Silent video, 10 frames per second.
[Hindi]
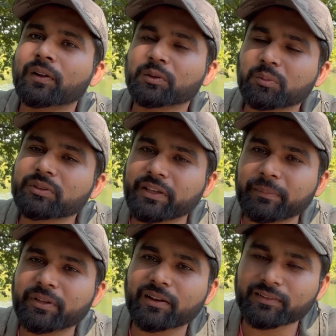तो वो
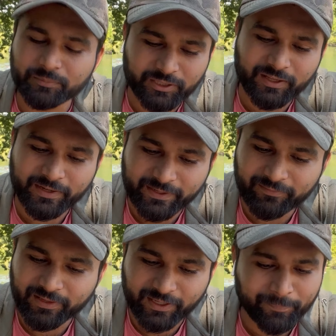सेम जगह सब जगह रहने
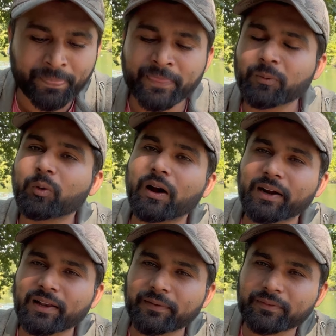वाला है वो
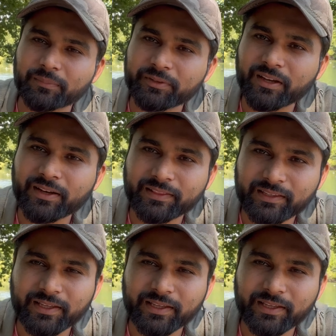हार्ड लाइफ सब जगह रहती